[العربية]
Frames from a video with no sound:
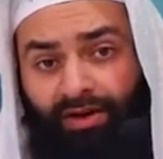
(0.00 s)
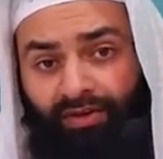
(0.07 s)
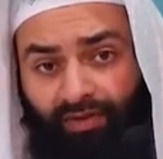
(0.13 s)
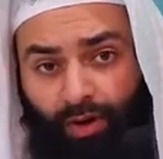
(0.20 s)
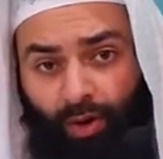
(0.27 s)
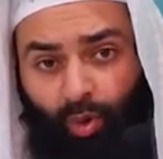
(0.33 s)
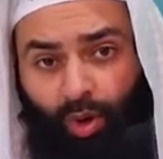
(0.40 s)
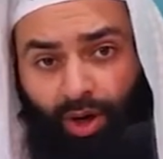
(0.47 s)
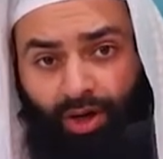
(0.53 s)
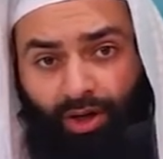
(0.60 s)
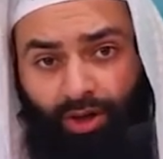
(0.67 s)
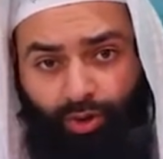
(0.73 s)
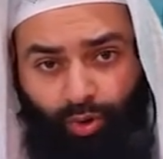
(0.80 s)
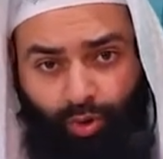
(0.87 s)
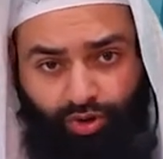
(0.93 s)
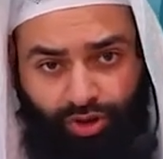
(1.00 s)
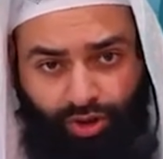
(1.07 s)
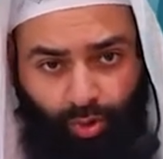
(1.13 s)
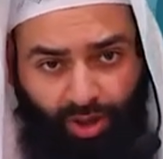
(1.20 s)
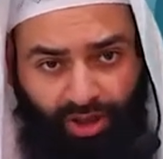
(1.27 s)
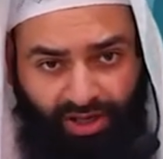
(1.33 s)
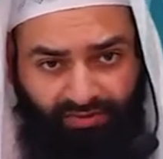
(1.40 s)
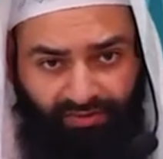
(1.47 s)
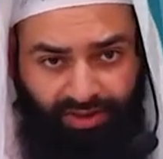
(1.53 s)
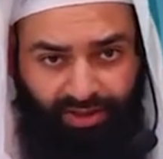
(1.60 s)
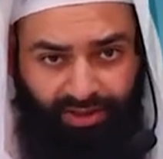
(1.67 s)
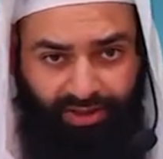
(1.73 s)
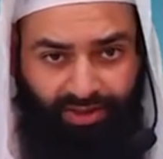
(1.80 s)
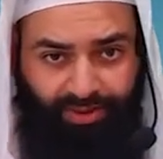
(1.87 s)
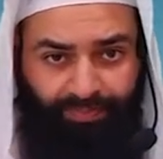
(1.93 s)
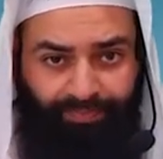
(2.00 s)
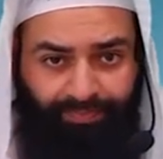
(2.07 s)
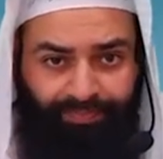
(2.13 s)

فهو يؤجر على فعله